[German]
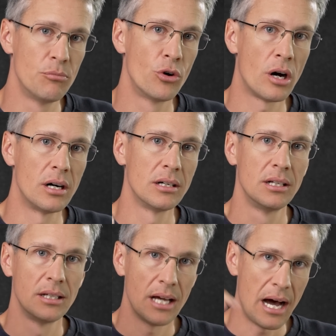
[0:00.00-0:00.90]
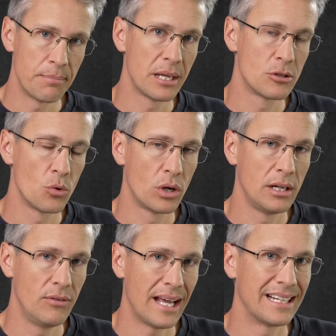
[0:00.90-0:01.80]
im RAW
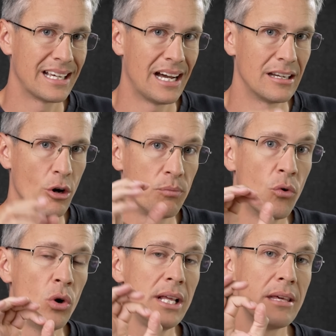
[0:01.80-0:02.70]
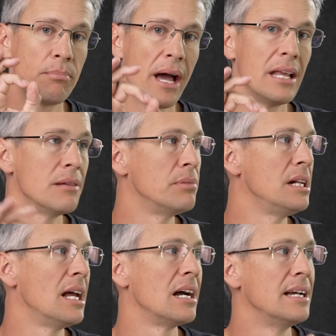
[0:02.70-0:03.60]
abgedunkelt werden kann. Obwohl ich beide
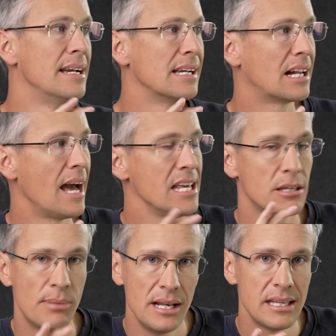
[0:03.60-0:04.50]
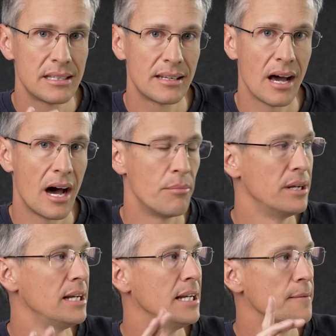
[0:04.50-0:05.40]
Bilder gleich belichtet
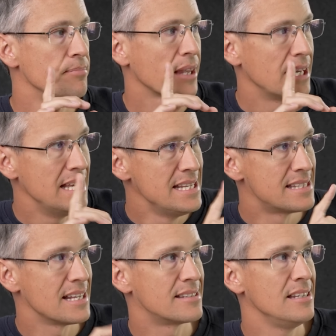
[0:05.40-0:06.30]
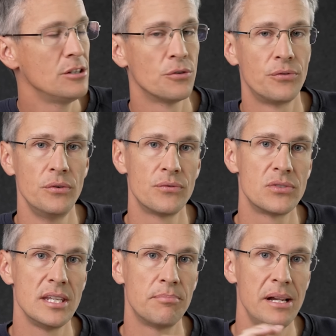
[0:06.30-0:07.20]
habe, ist das ISO
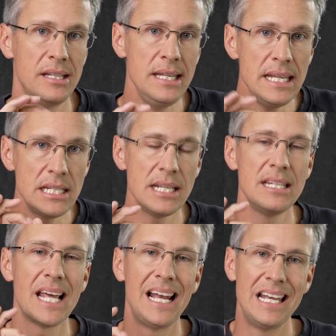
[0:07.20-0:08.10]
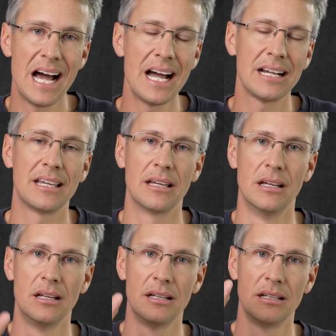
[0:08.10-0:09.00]
50 Bild nicht in der Lage,
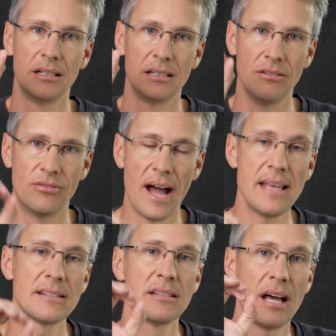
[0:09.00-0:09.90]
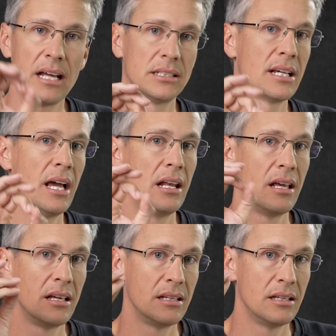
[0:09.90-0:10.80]
die weißen Anteile